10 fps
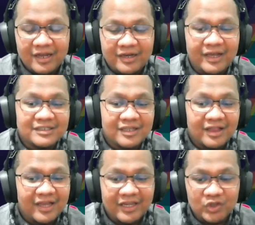dan
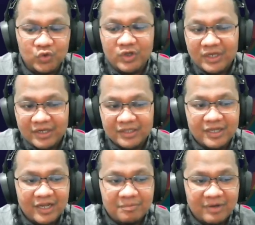setelah itu kita
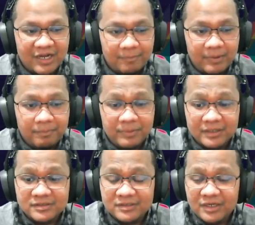akan menghadapi
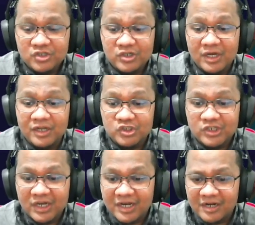Persija
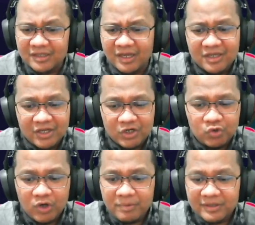Jakarta
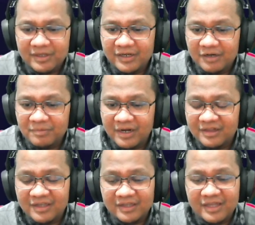dua pertandingan berat
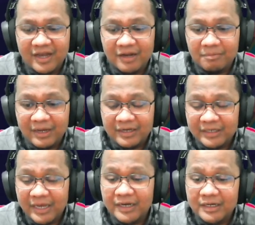kita akan
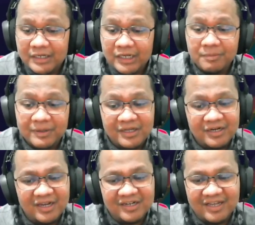mainkan di
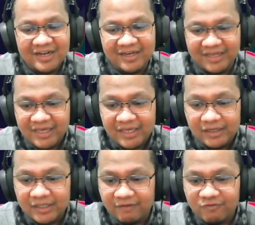pertandingan kali ini.
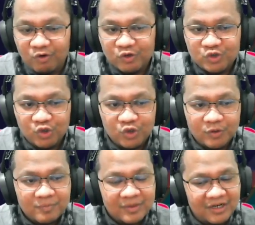Kita fokus dulu
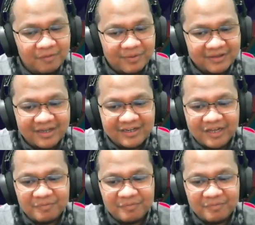di pertandingan